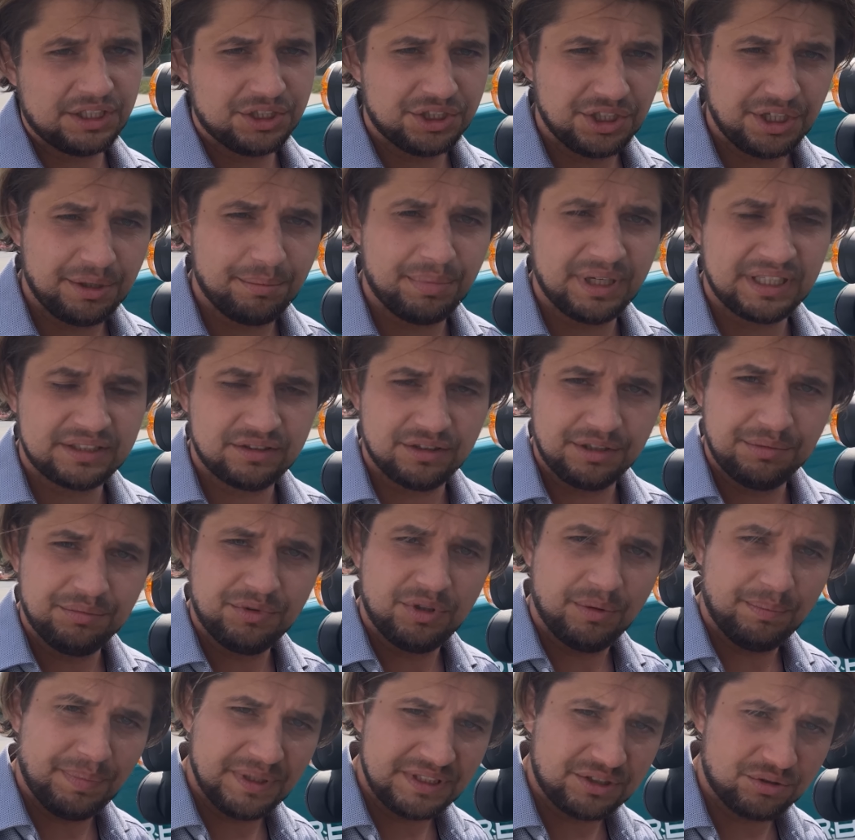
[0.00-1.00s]
że nie bardzo im
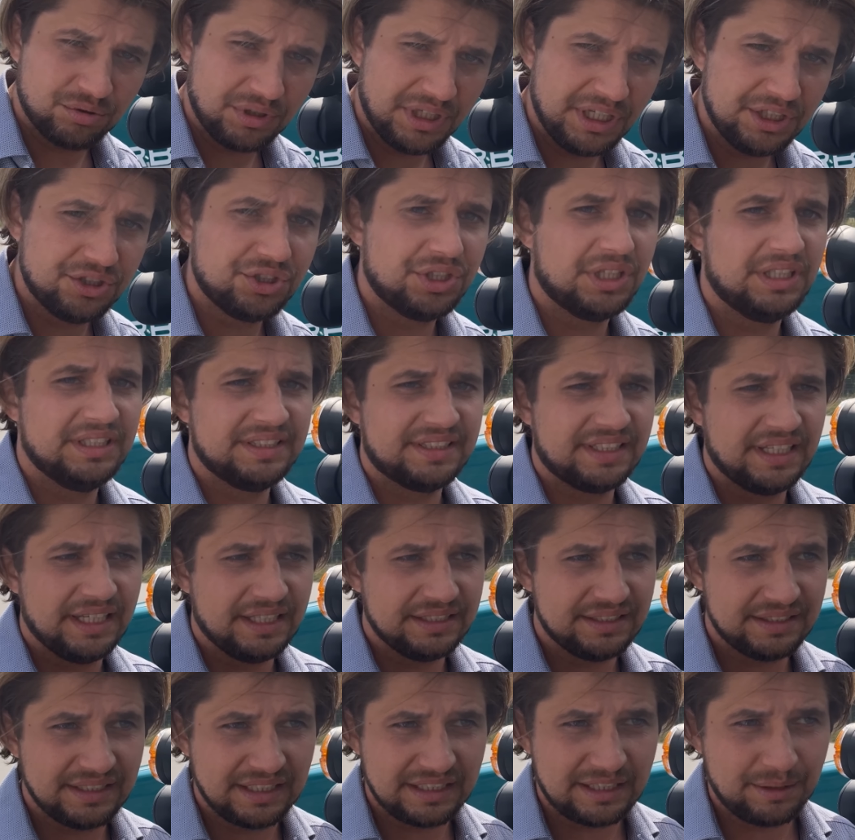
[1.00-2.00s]
to pasuje, że jest
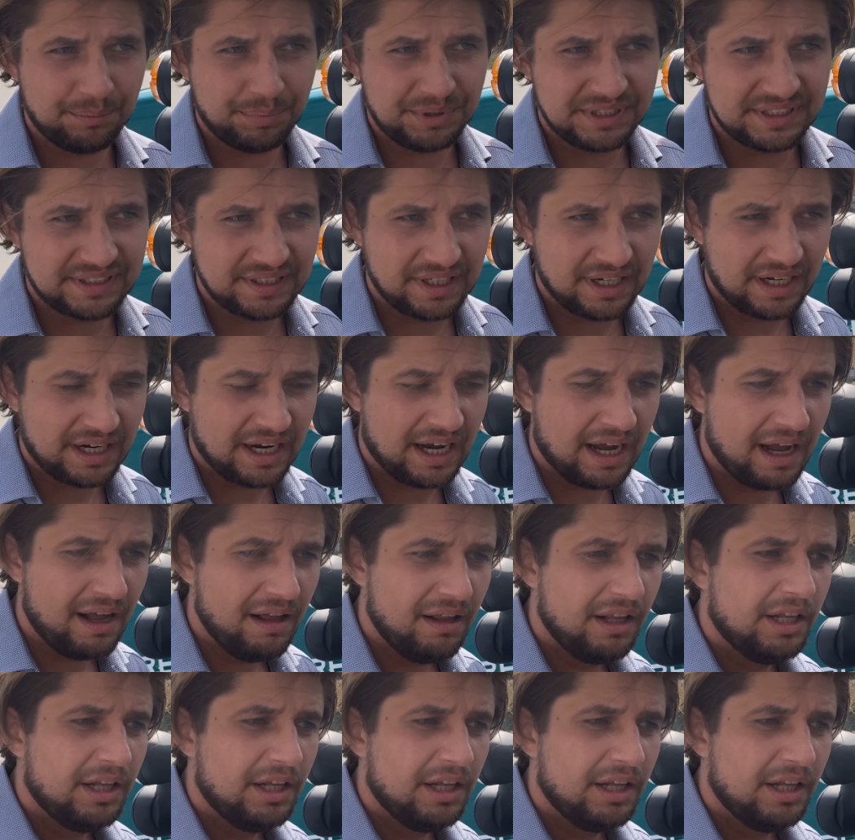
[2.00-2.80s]
jasna tapicerka.